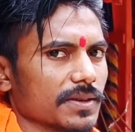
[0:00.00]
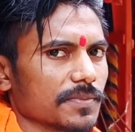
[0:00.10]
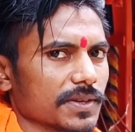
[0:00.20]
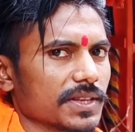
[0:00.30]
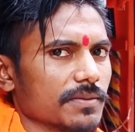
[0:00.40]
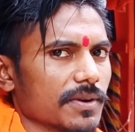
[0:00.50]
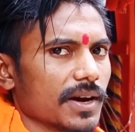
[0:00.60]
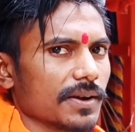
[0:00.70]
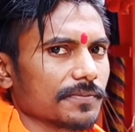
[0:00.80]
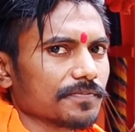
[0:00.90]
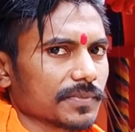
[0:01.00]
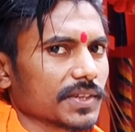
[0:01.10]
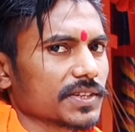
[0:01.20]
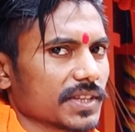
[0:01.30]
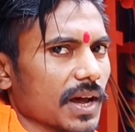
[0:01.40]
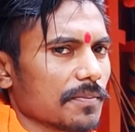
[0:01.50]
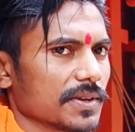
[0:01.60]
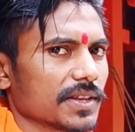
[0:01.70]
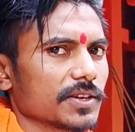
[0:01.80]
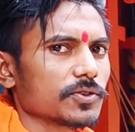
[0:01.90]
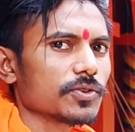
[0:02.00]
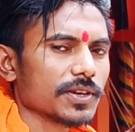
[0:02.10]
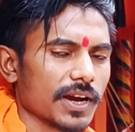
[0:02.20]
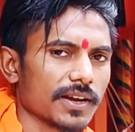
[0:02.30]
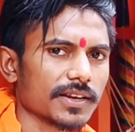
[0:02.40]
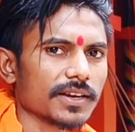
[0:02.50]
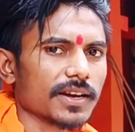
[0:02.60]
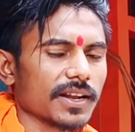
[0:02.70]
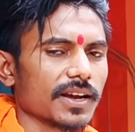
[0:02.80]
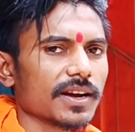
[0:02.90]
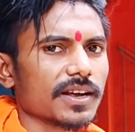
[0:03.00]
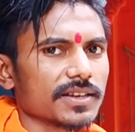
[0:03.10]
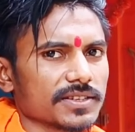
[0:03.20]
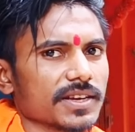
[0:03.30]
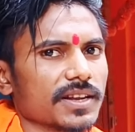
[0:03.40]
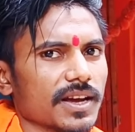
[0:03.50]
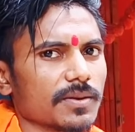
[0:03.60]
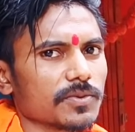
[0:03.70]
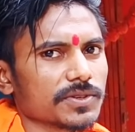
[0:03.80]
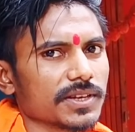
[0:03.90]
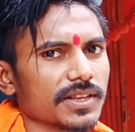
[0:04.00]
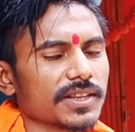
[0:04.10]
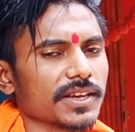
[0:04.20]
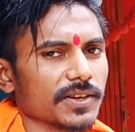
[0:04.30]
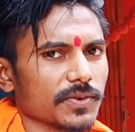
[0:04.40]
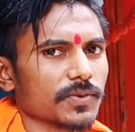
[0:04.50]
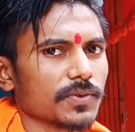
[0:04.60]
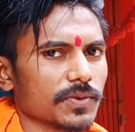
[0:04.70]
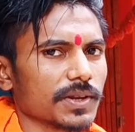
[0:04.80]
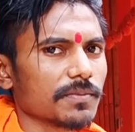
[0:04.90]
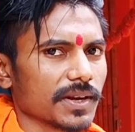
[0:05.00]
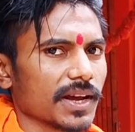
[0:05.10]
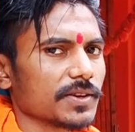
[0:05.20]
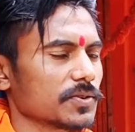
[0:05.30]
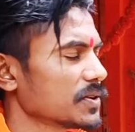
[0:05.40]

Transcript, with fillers: बड़ी प्रतिमा स्थापित है जो यहाँ के कलाकार किशन लाल भुसेल थे उन्होंने बनाई